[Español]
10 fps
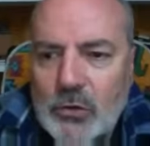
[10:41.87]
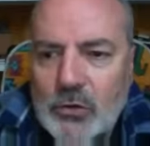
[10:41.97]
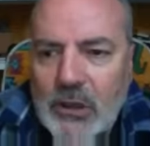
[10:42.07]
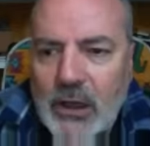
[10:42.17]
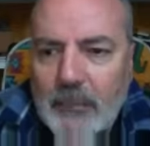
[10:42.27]
O
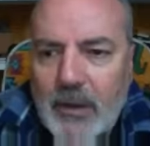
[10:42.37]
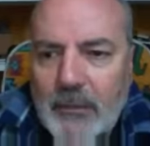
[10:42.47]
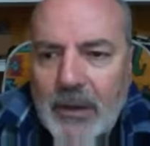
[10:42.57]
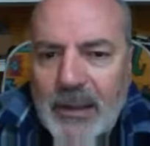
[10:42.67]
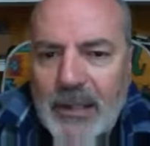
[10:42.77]
sea, me
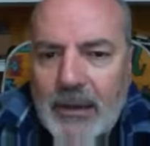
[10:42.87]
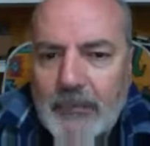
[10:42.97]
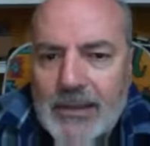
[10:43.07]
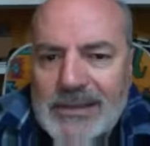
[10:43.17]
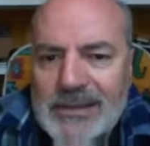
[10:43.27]
parece
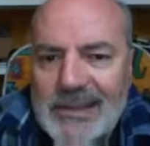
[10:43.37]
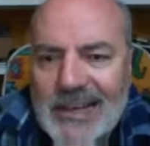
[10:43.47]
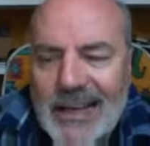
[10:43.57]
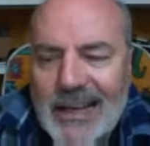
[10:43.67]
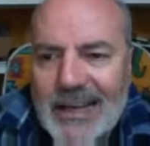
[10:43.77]

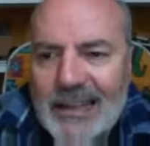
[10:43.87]
bestial